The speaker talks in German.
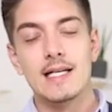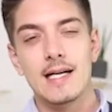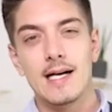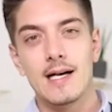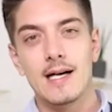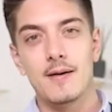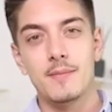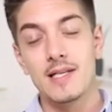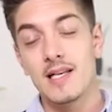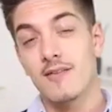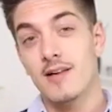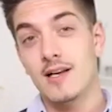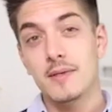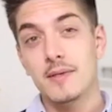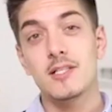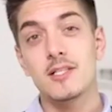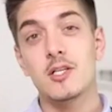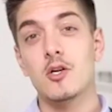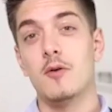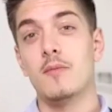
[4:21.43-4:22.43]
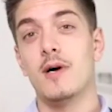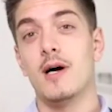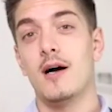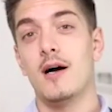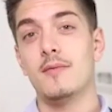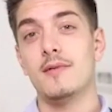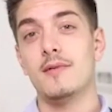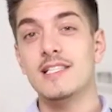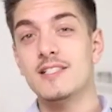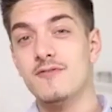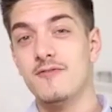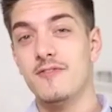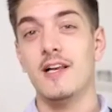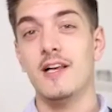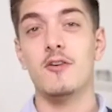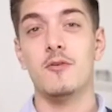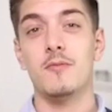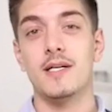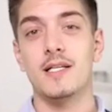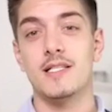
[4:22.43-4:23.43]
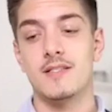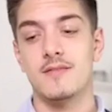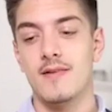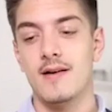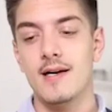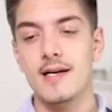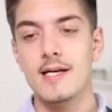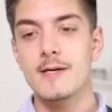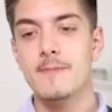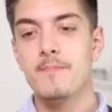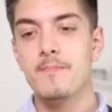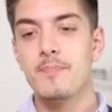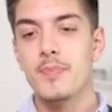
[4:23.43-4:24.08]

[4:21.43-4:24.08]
äh, mittlerweile mitgenommen habe, ist Fehler Nummer zwei,